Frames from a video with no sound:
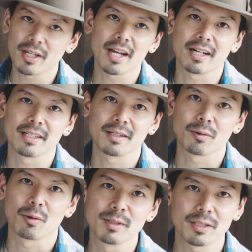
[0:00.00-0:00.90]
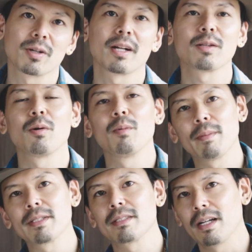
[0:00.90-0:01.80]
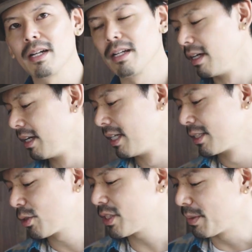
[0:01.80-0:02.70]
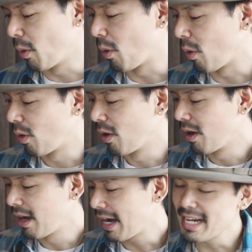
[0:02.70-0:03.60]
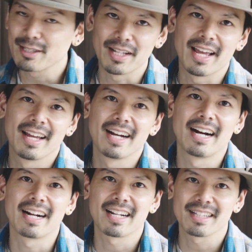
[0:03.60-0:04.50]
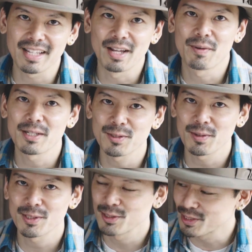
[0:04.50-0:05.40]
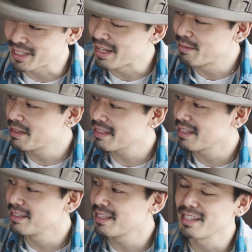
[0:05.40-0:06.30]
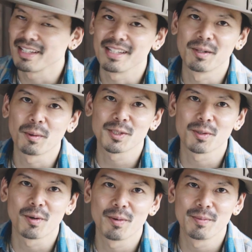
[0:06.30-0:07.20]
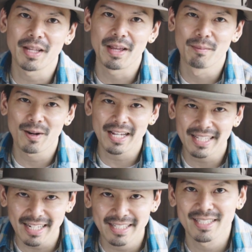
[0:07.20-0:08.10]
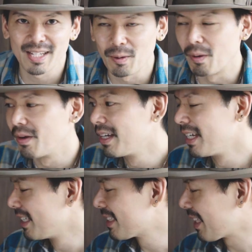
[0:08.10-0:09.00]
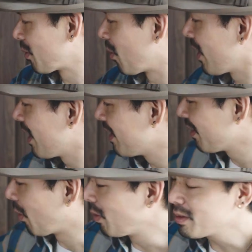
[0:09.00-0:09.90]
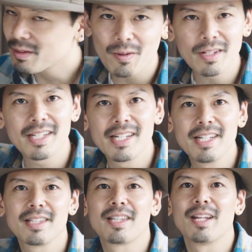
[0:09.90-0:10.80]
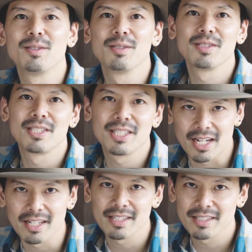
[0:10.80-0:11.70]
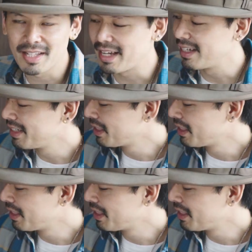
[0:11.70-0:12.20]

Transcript: 経過なんですけどお見せしようかなと思います。はい、正直もう早くね、洗ってファーストワッシュして皆さんにぜひ色落ちを見てもらいたいんですけど、ただここら辺本当に気に入ってる G ジャンで、